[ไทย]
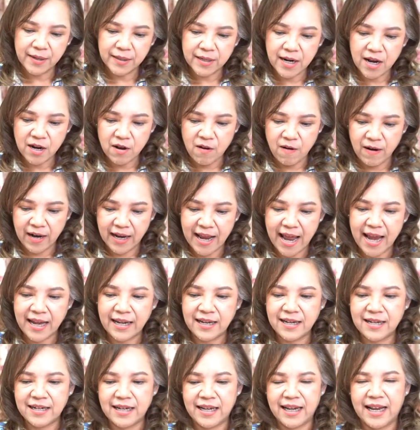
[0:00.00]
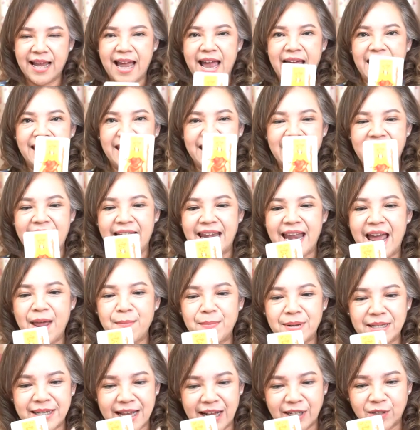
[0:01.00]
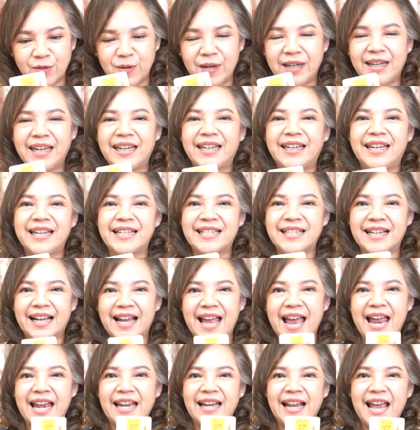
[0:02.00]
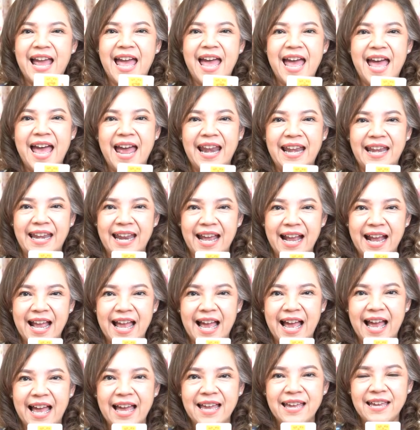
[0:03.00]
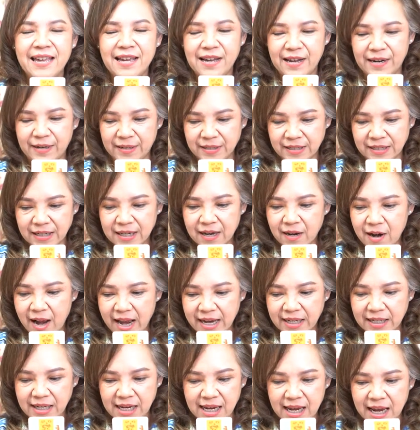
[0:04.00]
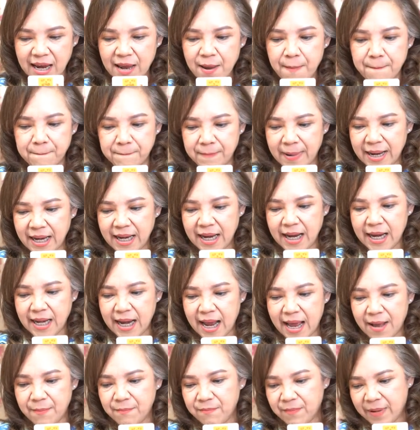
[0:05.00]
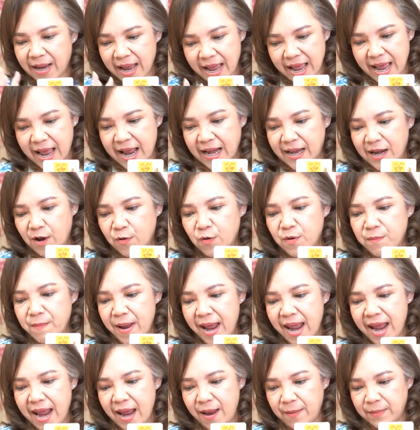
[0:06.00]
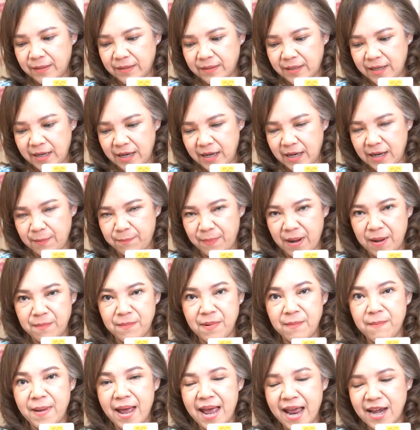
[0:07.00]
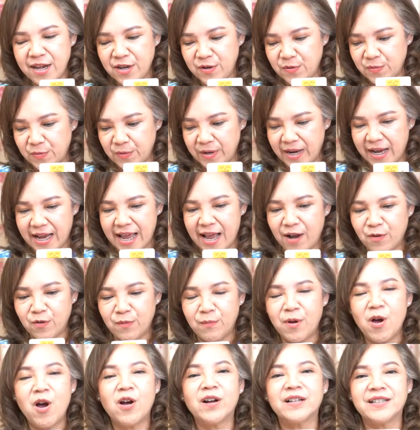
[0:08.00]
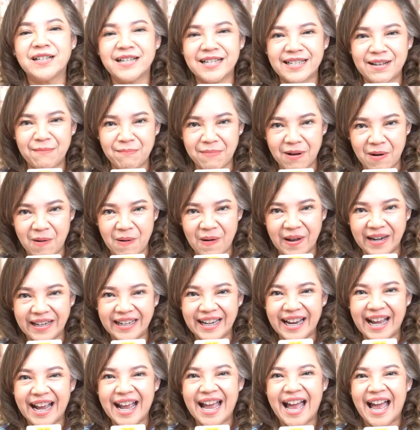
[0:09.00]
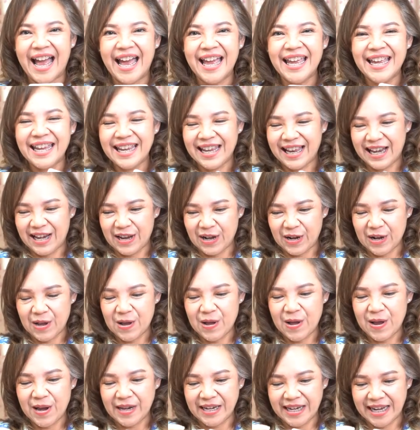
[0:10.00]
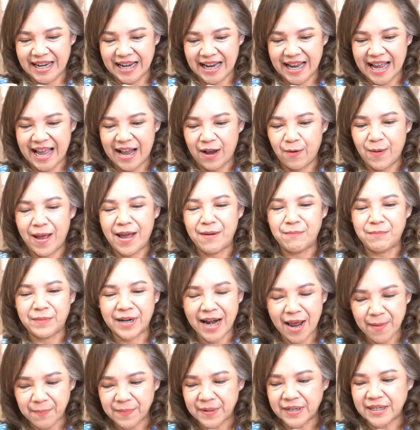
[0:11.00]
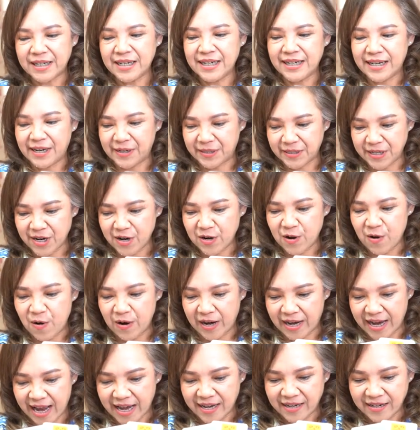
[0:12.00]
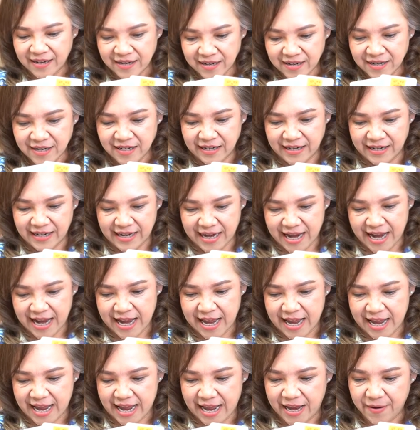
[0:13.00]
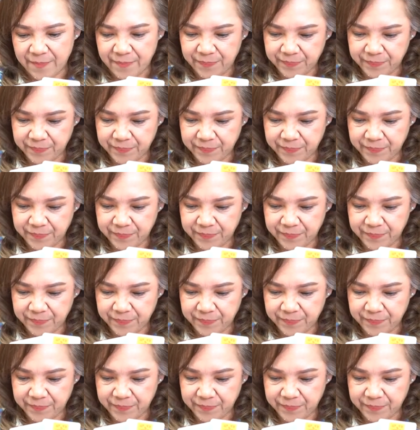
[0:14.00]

ในเรื่องของการเงินค่ะนี่ค่ะได้มาจากธุรกิจกิจการงานนะคะหรือใครที่ไม่ได้ทำงานนะคุณแม่ที่เป็นแม่บ้านอยู่นะคะคุณพ่อก็จะซัพพอร์ตนะคะแล้วก็นี่ค่ะความราบรื่นในเรื่องของการเงินนะคะ